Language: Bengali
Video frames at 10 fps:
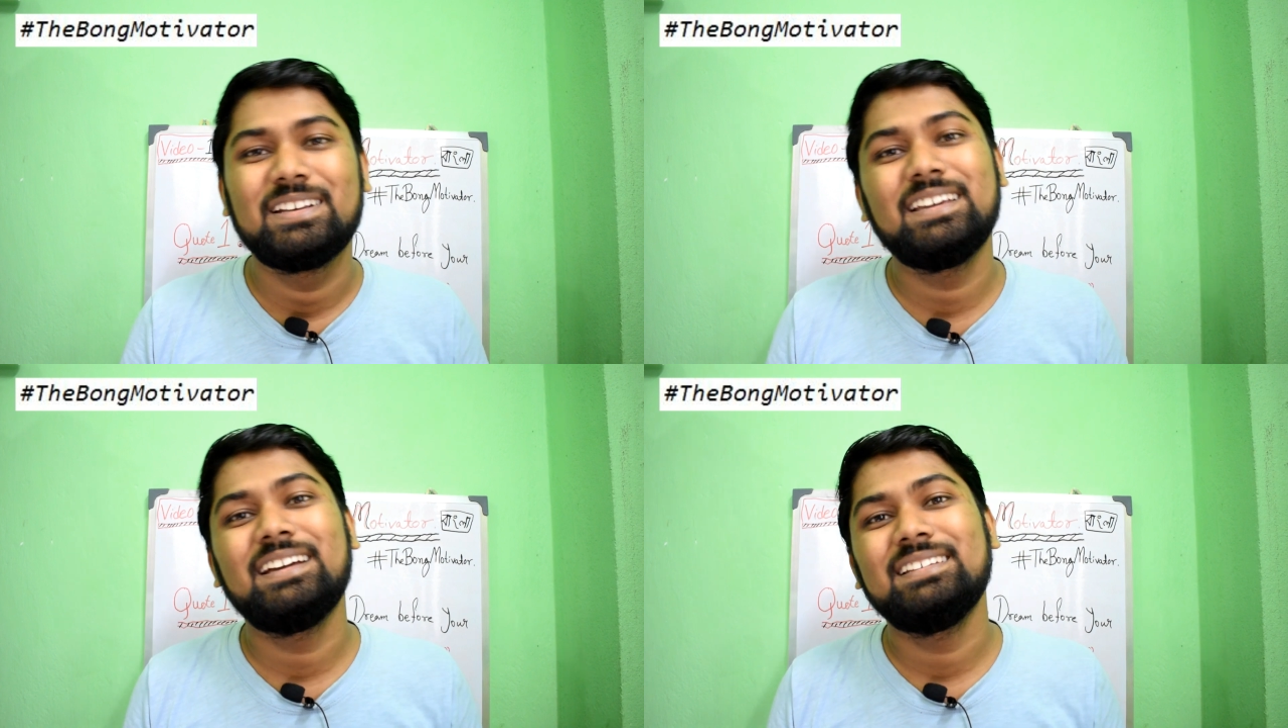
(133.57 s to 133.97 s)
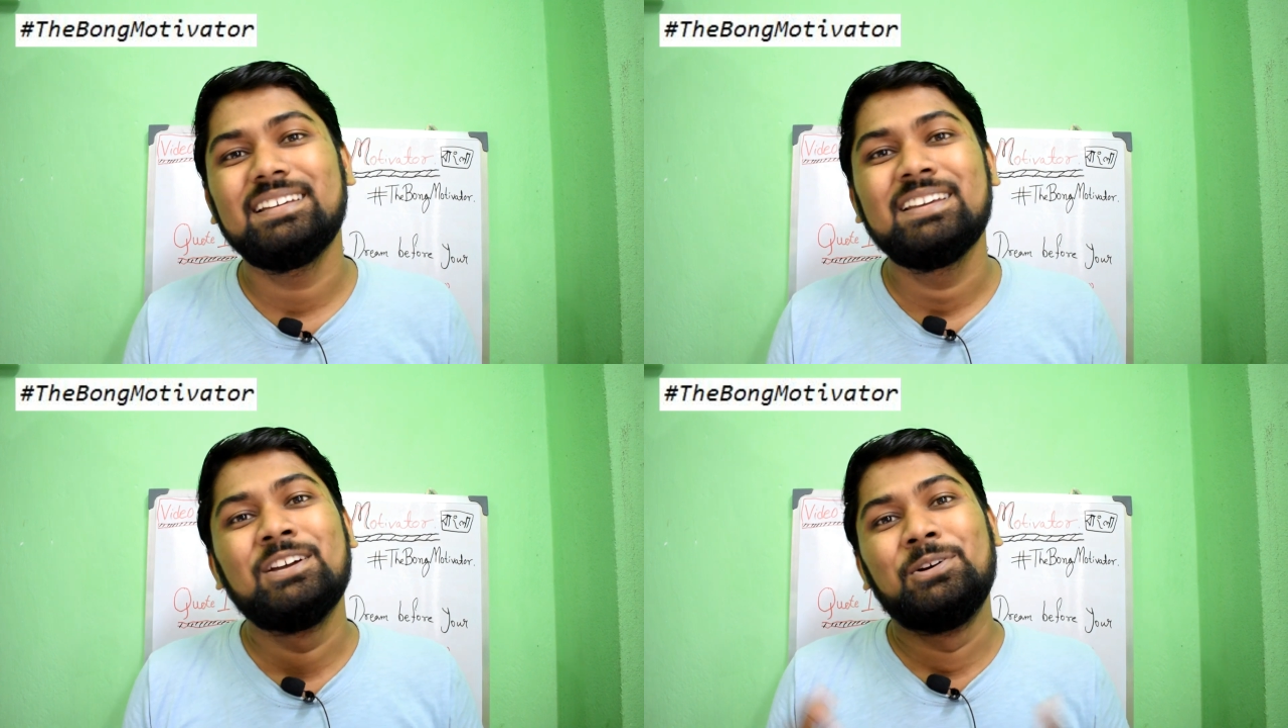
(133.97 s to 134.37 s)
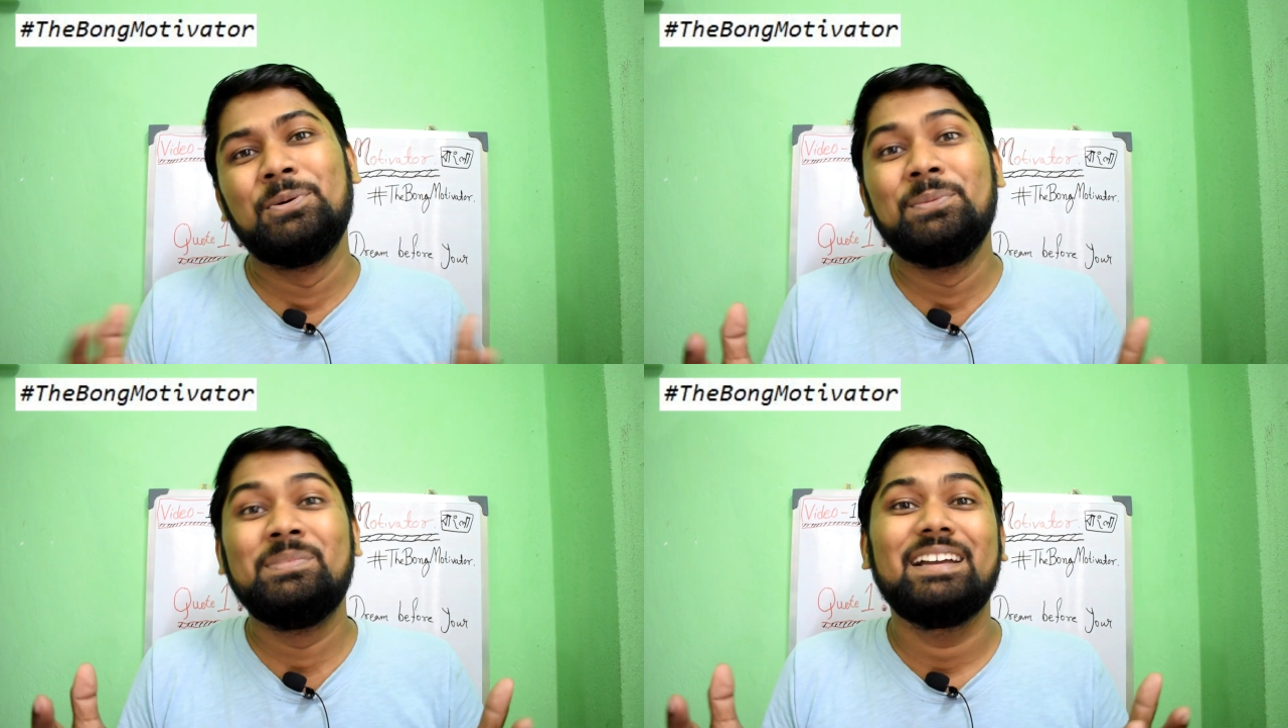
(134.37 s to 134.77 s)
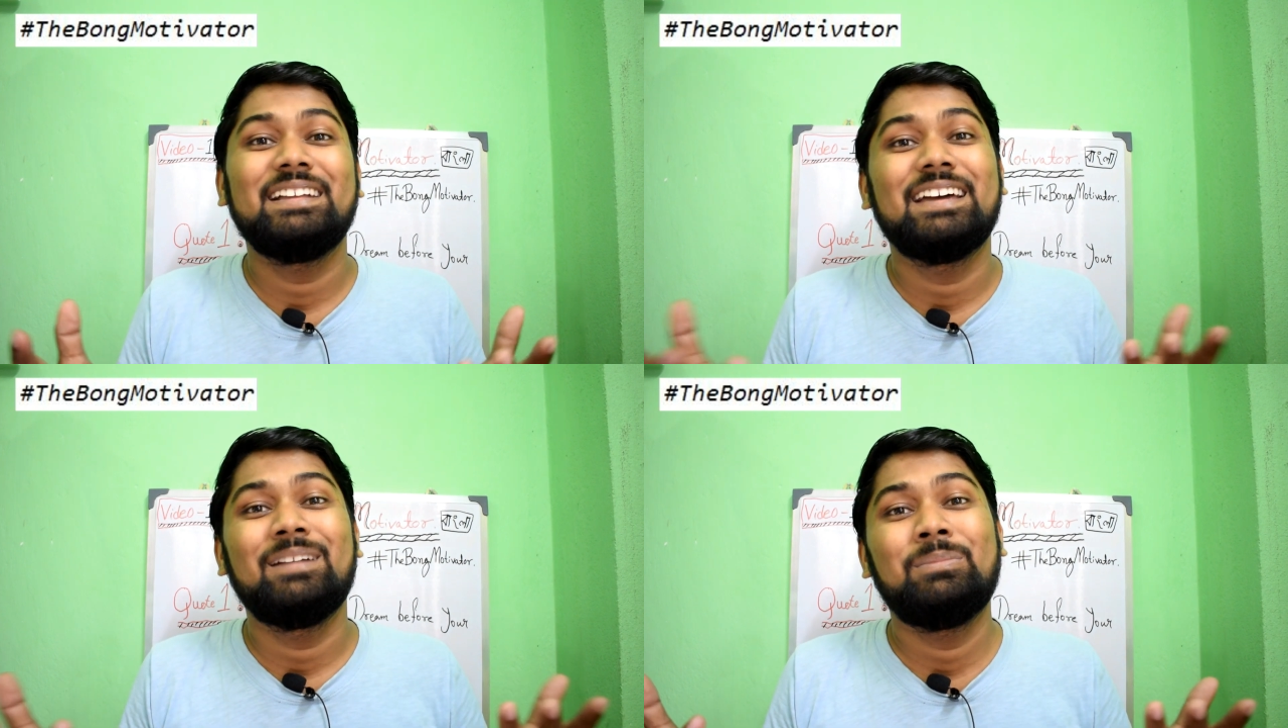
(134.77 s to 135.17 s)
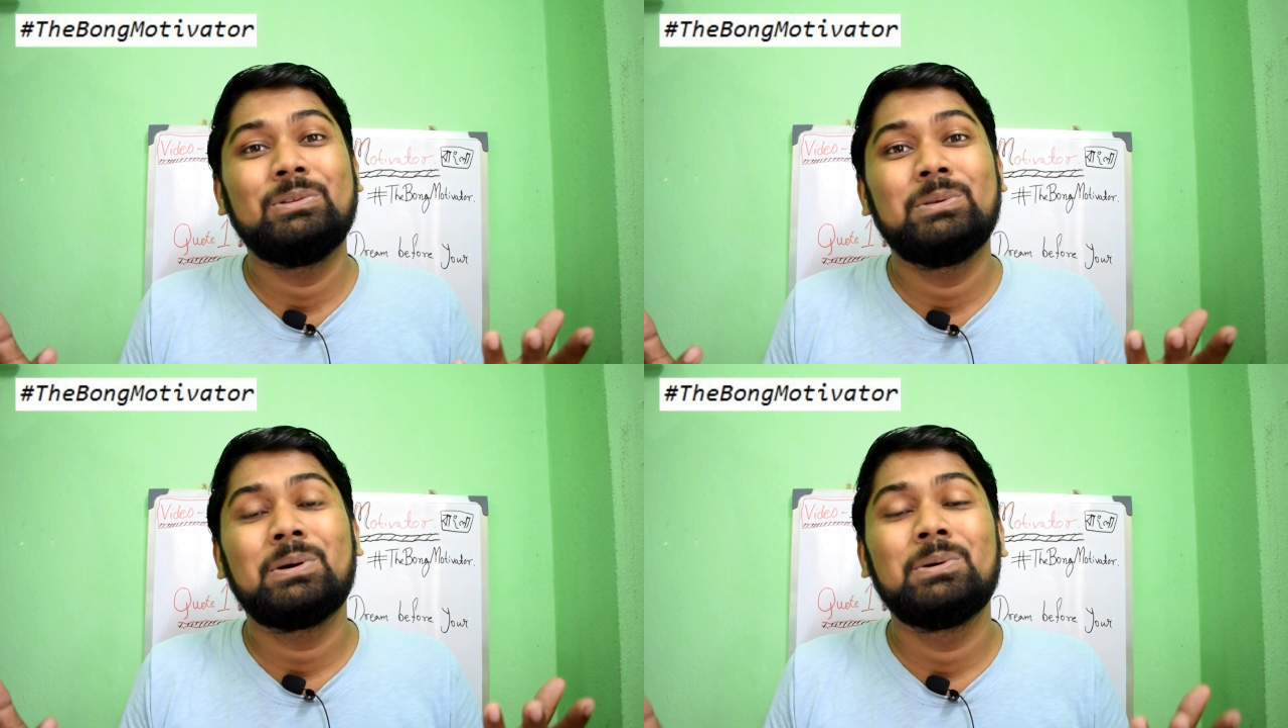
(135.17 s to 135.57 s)
ঠিক আছে ঘুম থেকে তারপর
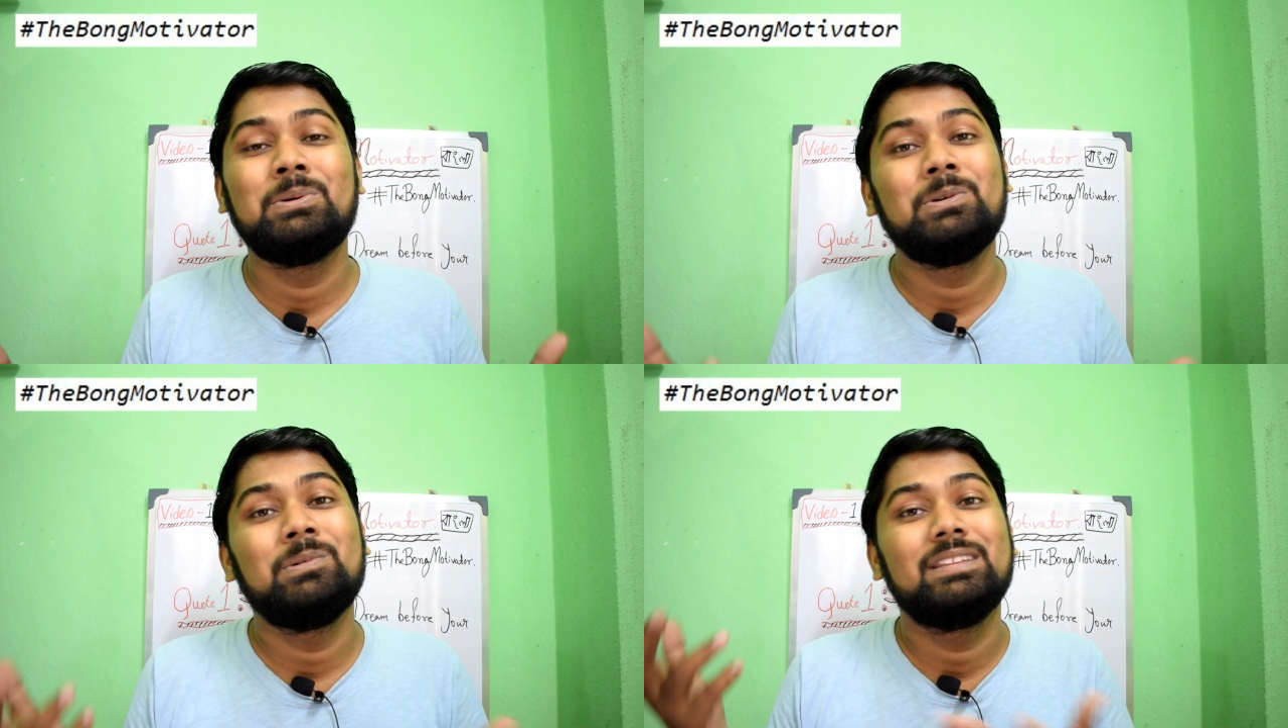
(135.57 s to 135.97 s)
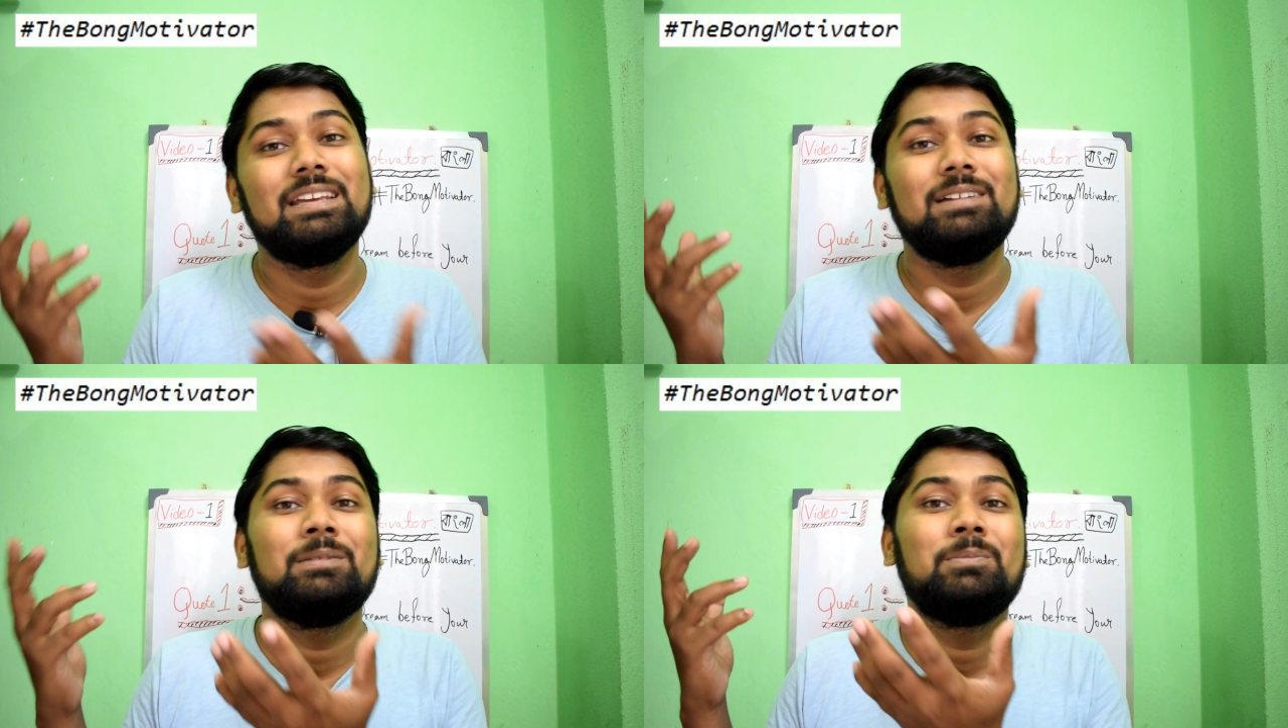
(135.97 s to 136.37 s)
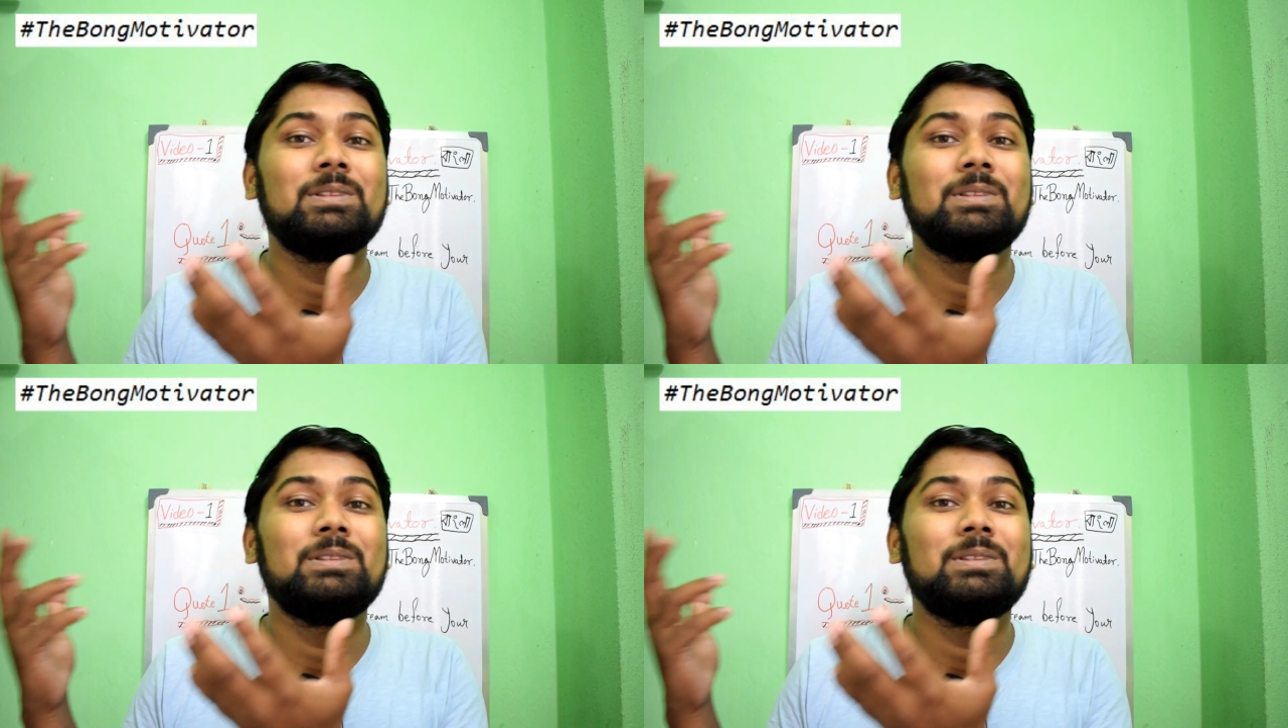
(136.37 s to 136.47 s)
যখন উঠবে দেখবে